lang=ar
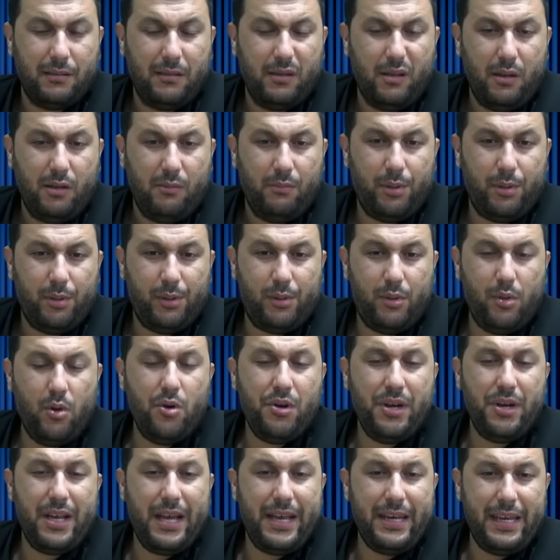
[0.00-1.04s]

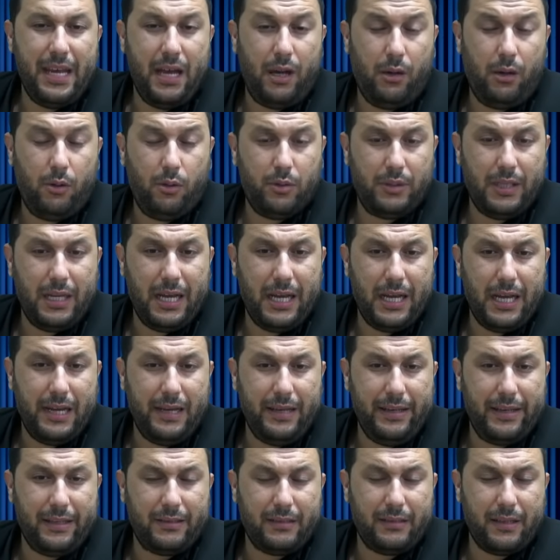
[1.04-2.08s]
بدون أن يعود
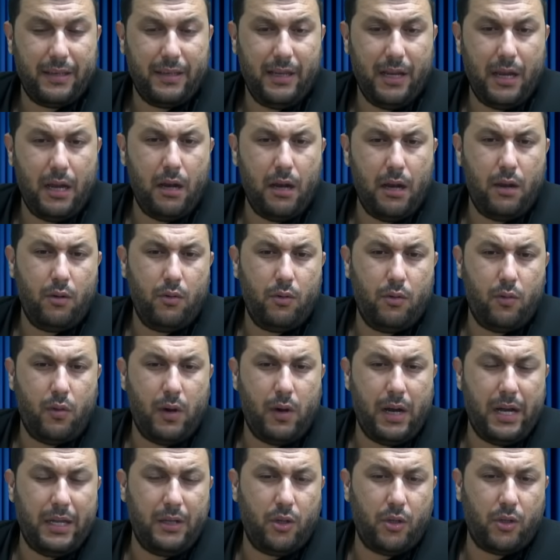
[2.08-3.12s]
لنتنياهو
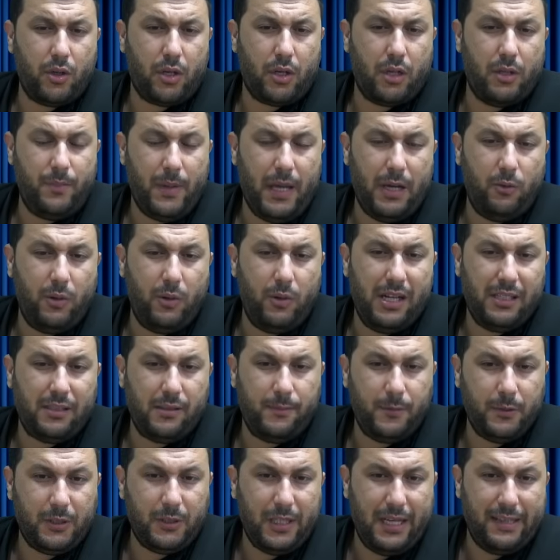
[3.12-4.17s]
ويرغم الولايات
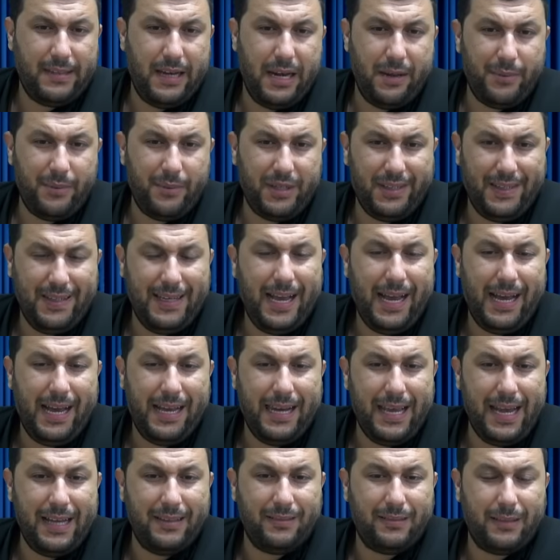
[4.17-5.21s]
المتحدة الأمريكية على
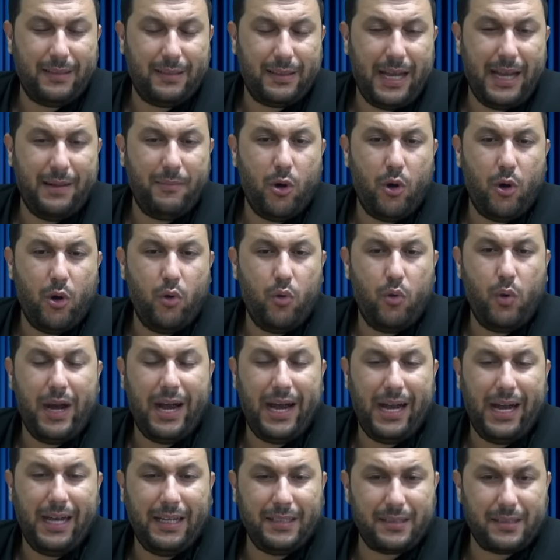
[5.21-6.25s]
أن تدعمه
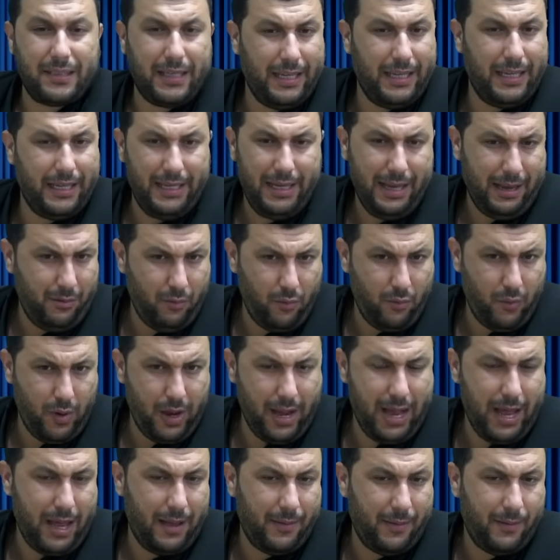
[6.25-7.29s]
عسكريا
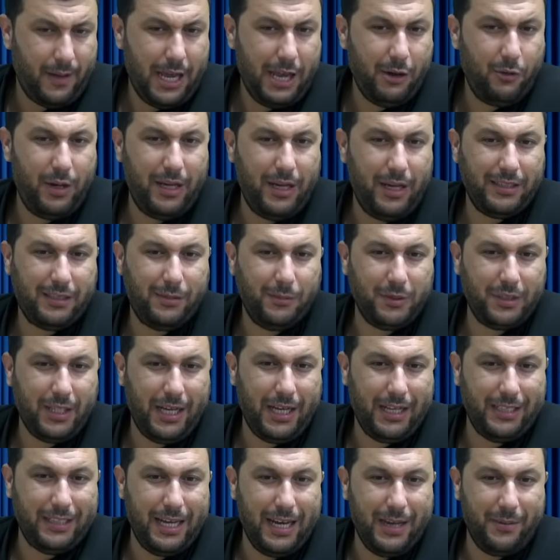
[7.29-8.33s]
والولايات
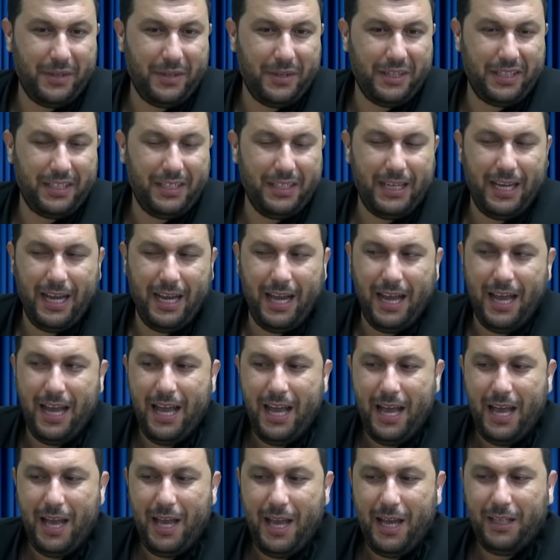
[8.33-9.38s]
المتحدة الأمريكية
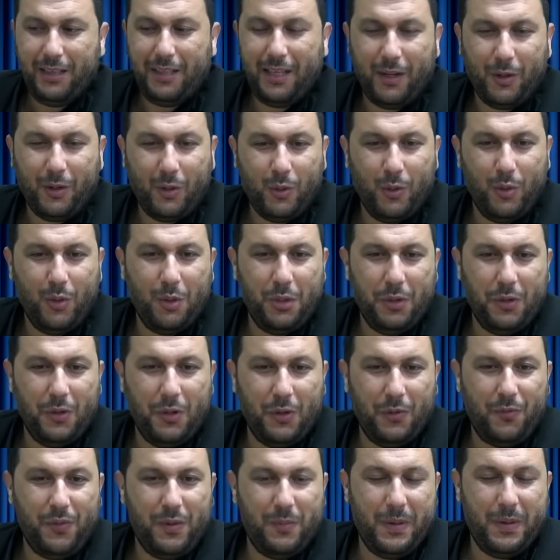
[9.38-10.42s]
تقول
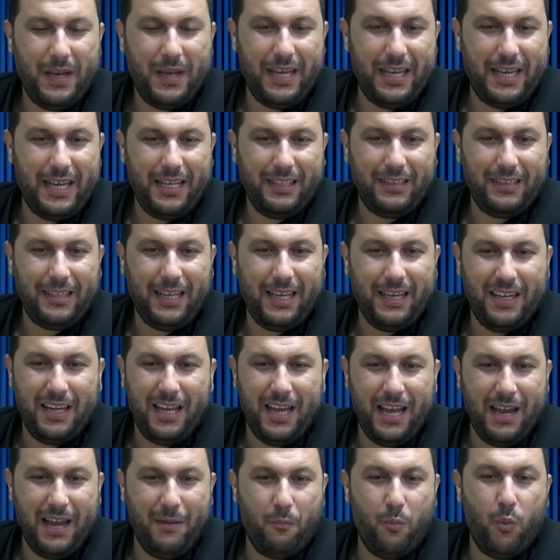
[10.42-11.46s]
في بيانات
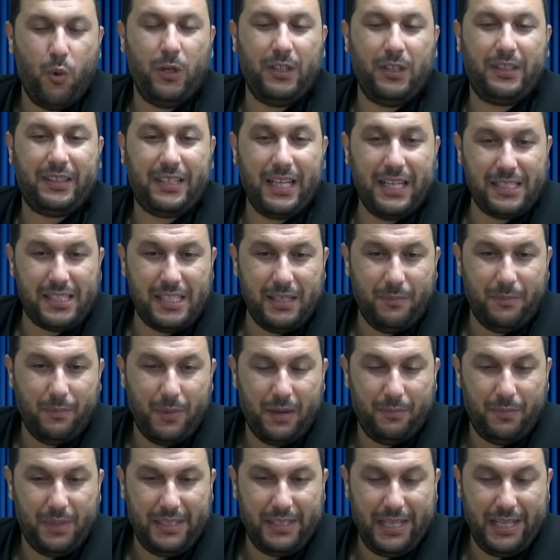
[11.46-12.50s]
أنها ملتزمة
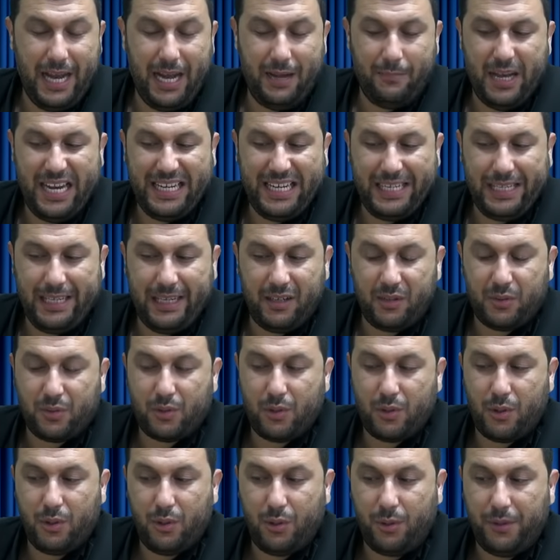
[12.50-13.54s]
بدعم الكيان
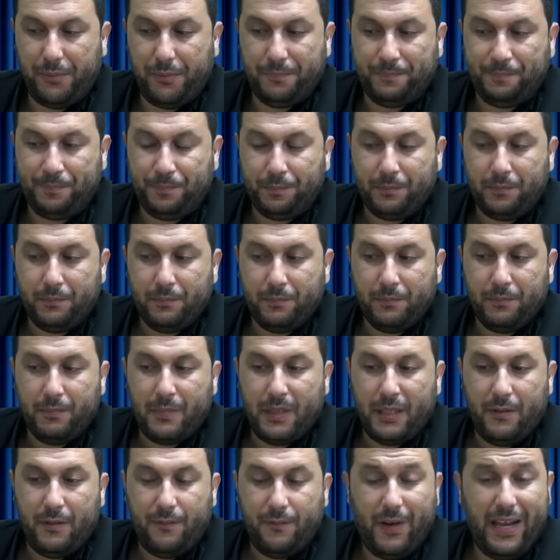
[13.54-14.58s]
الصهيوني
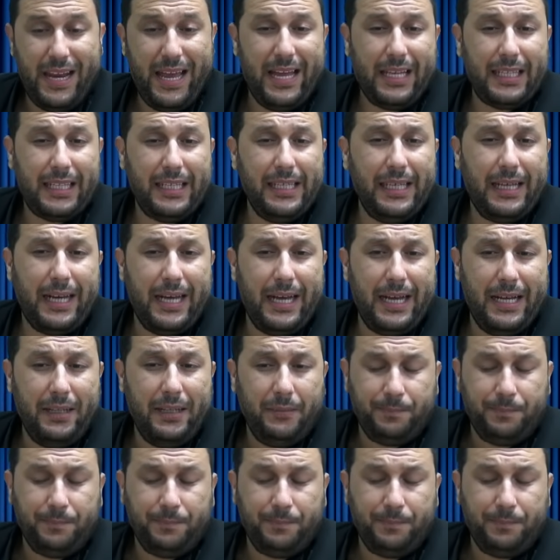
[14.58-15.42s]
فالحقيقة